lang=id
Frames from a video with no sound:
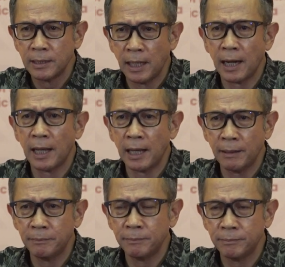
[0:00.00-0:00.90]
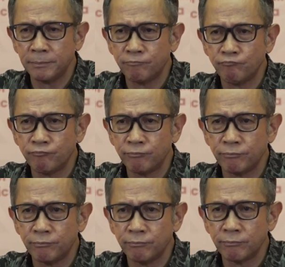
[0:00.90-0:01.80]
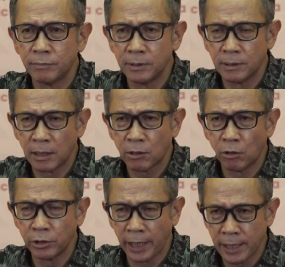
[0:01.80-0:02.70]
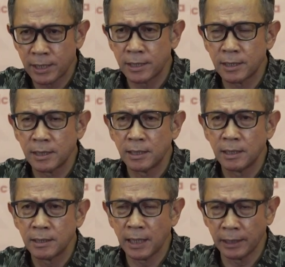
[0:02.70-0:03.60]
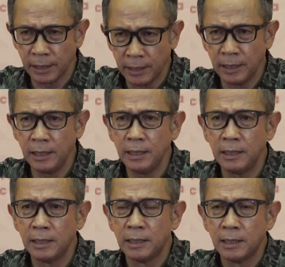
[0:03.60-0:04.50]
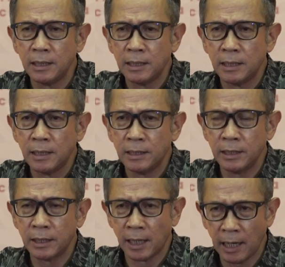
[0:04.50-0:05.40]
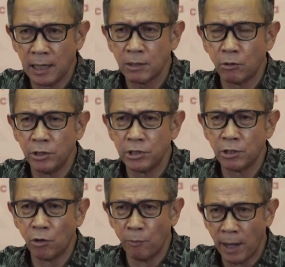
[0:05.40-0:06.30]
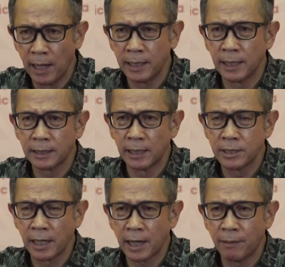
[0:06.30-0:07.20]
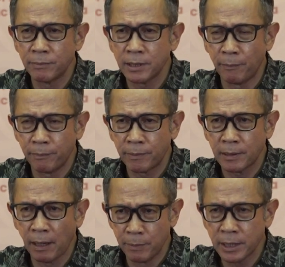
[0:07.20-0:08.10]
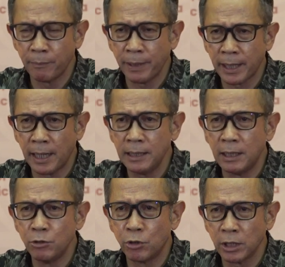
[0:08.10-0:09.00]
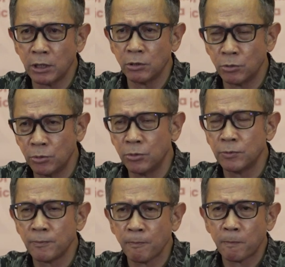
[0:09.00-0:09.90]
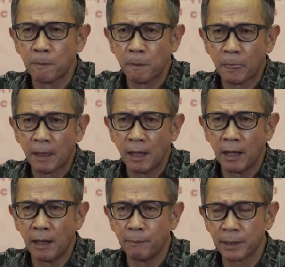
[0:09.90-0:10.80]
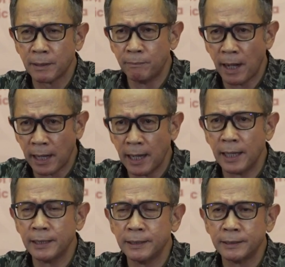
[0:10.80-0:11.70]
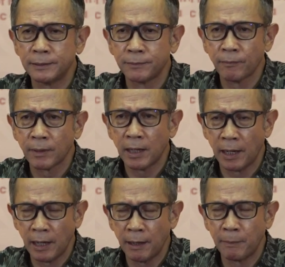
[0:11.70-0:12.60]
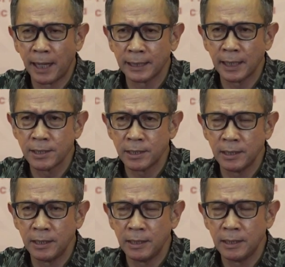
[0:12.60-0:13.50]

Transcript: dalam konteks saat ini di tengah kondisi global yang tadi saya kami sampaikan dan juga tentu eh, perkembangan eh, mengatasi